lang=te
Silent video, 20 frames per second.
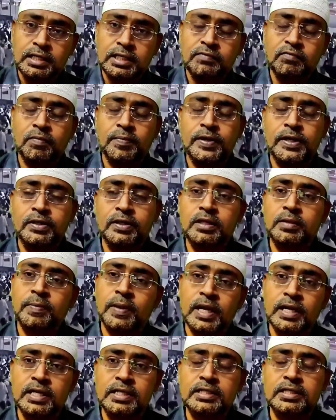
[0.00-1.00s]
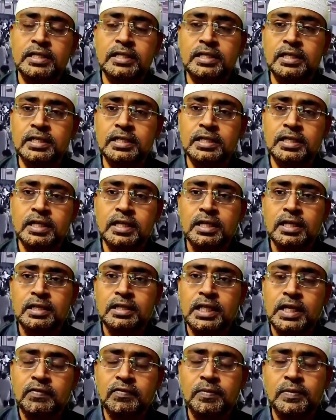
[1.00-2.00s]
ఏదైతే ఇవ్వబడిందో అది పాటించండి
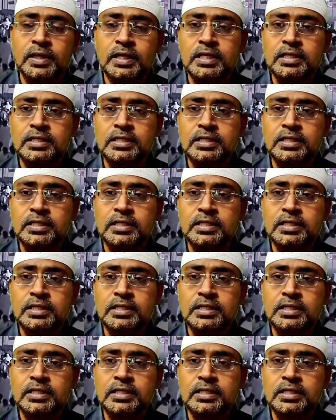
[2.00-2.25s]
దైవం